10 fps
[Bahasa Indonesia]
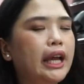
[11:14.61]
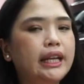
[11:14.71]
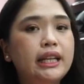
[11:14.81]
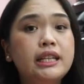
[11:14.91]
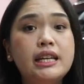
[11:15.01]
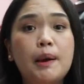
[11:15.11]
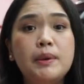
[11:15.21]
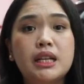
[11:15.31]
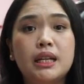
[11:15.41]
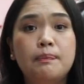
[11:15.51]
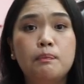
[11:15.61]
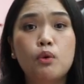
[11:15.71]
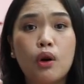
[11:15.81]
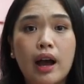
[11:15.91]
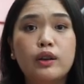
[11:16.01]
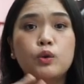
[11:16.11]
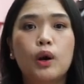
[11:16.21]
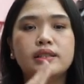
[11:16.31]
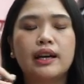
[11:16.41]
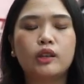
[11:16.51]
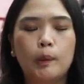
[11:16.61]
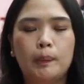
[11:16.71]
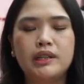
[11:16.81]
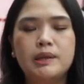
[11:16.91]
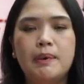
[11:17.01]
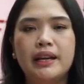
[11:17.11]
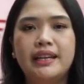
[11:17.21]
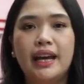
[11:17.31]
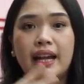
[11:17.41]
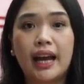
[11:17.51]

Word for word: ini dia bisa dibuka dual side open di bagian